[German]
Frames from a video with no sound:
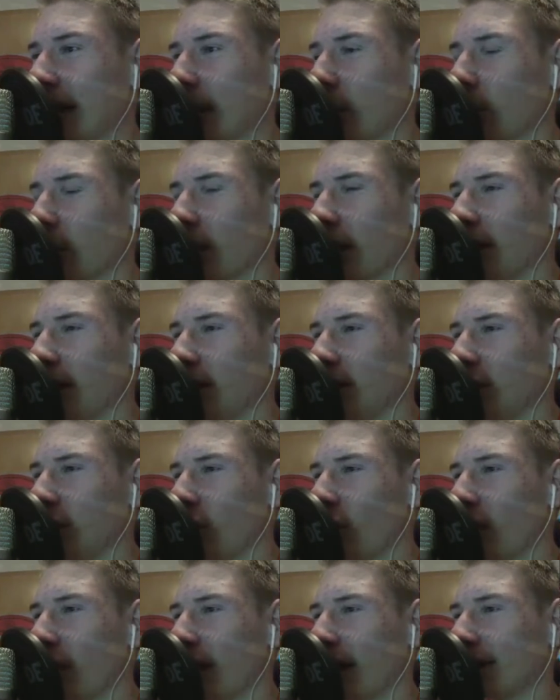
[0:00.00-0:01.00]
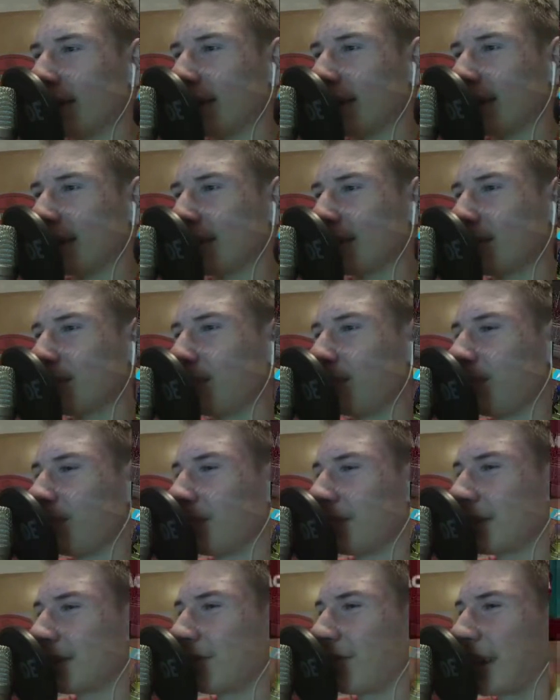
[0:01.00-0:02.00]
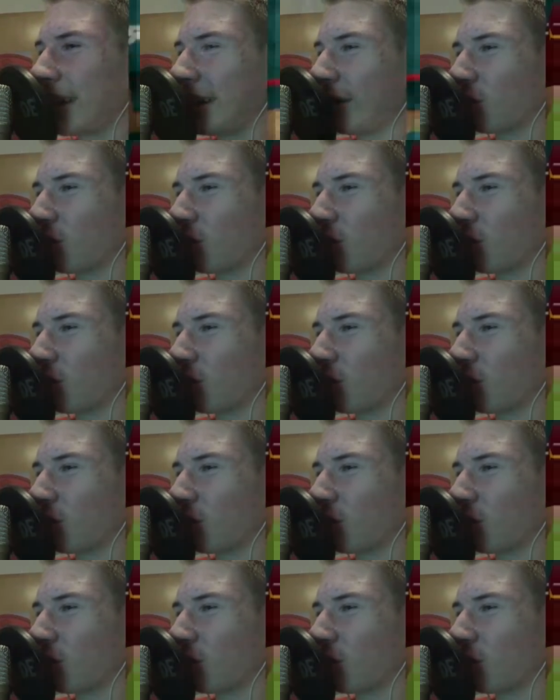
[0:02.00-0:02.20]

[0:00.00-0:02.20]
Galway United. Zwei